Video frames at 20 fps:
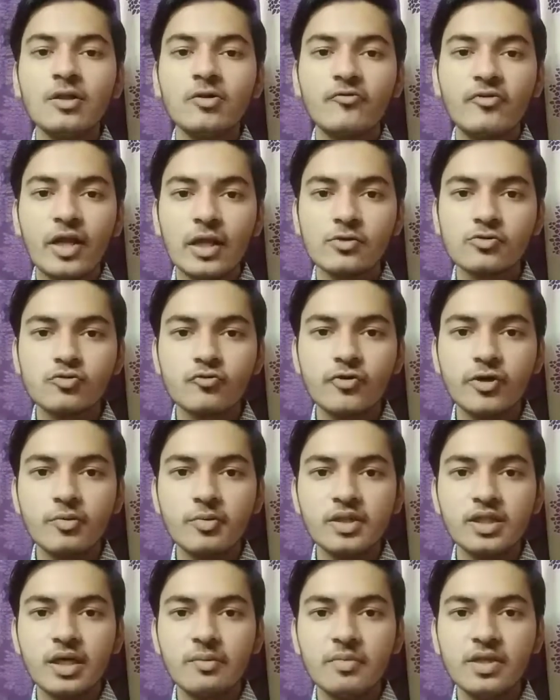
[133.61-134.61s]
तो फिलहाल दोस्तों
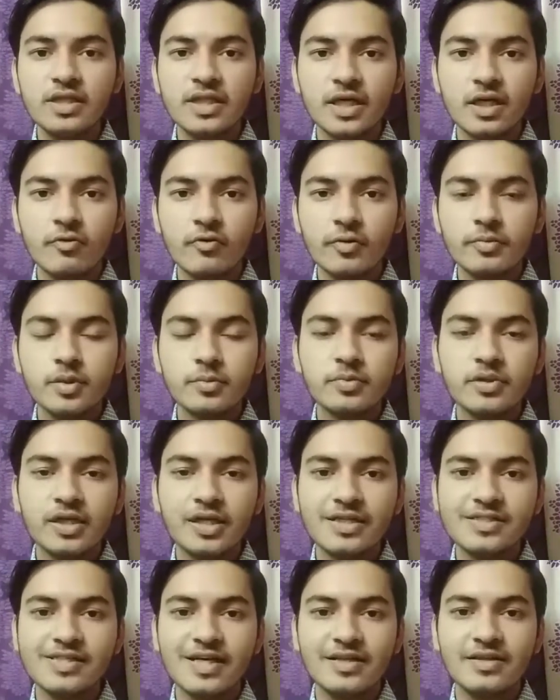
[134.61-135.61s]
वीडियो में इतना ही मिलता है वीडियो में तब तक
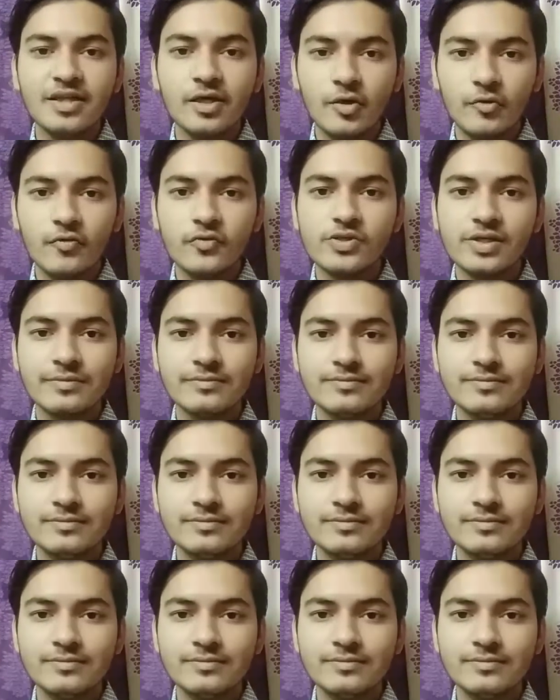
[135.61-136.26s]
के लिए जय हिंद की वॉचिंग